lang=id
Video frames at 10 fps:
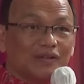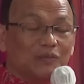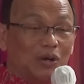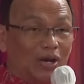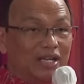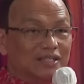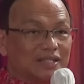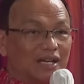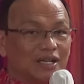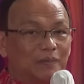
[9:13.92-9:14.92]

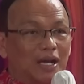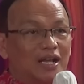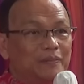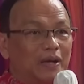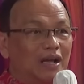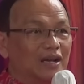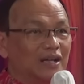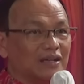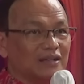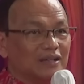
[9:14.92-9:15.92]
Mewariskan kemarahan pada
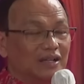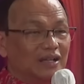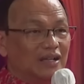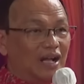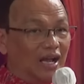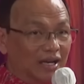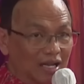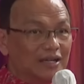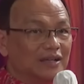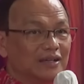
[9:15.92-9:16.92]
anak.
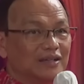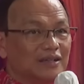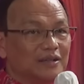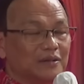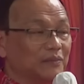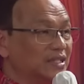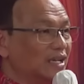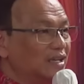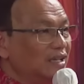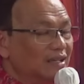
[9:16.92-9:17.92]
Anak
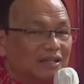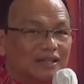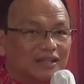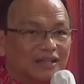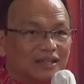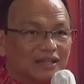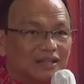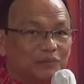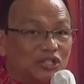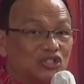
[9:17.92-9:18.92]
menjadi
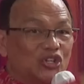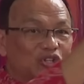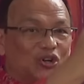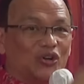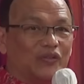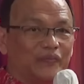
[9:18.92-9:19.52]
mencontoh.